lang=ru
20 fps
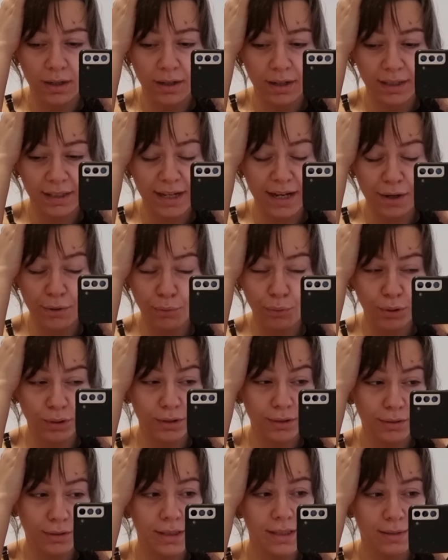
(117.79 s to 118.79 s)
Она
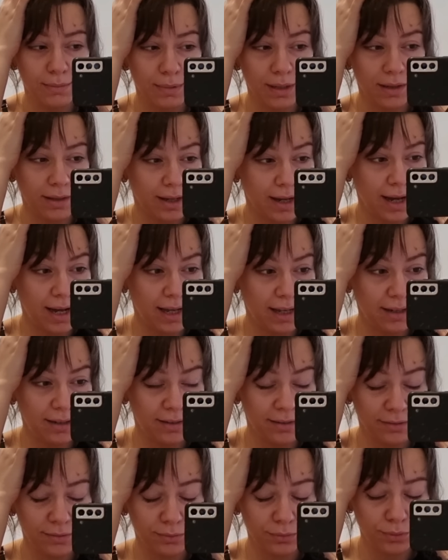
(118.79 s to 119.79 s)
орет, не замолкая,
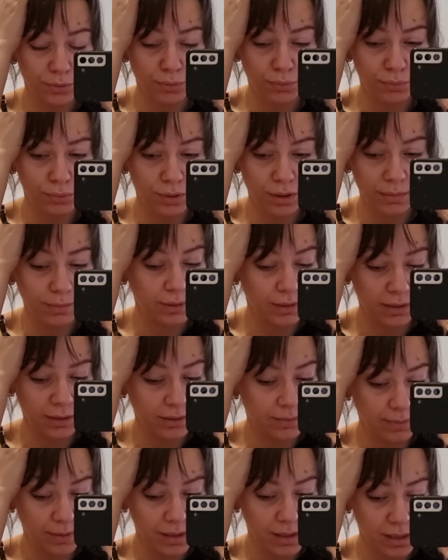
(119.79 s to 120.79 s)
у нее утром
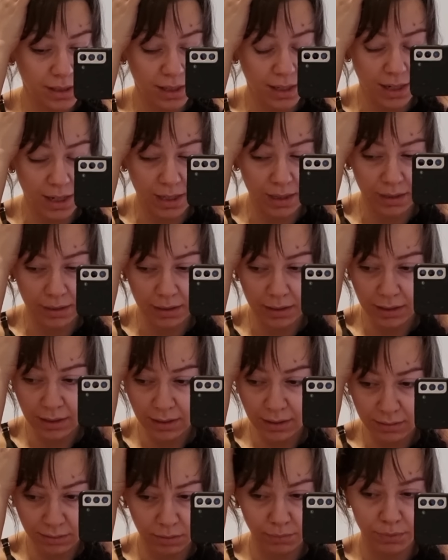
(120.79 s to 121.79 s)
это постоянно.
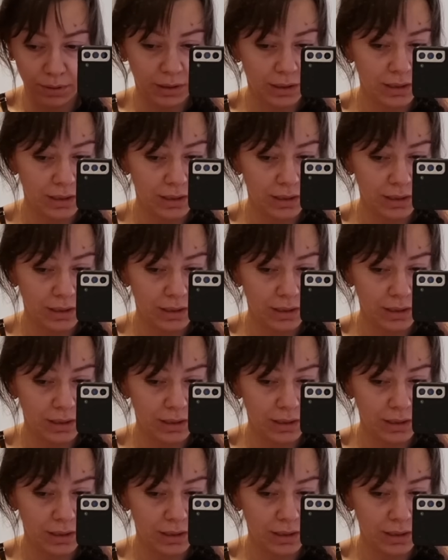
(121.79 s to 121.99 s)
Особенно